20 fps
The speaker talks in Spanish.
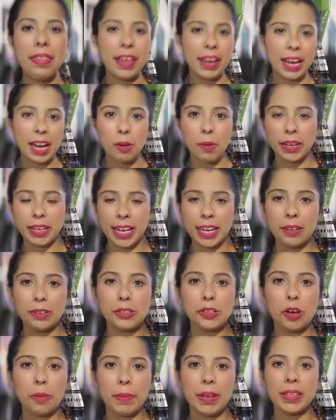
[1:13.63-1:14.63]
Déjalo aquí
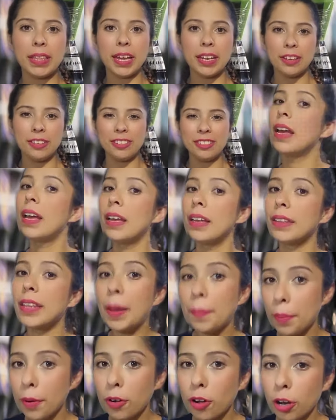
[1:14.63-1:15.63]
en los comentarios.
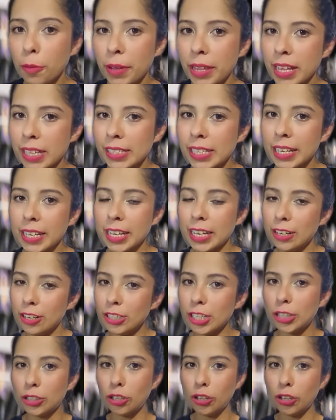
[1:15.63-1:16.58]
Tampoco olvides seguirnos